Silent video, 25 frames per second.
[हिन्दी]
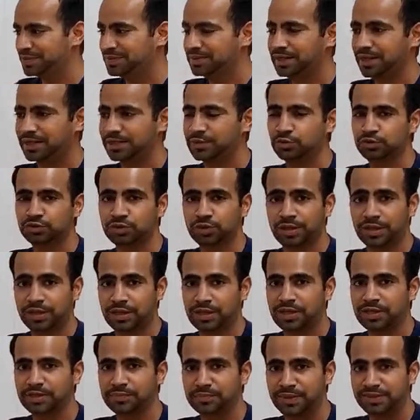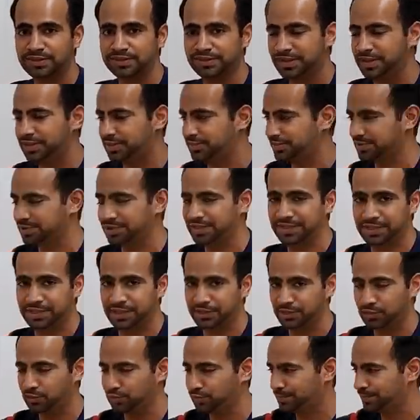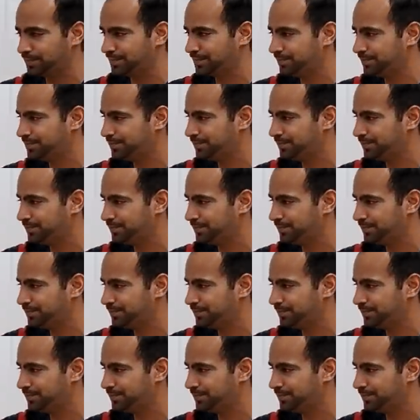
ताकि उसको लगेगा कि मैं सही सही कर रहा हूँ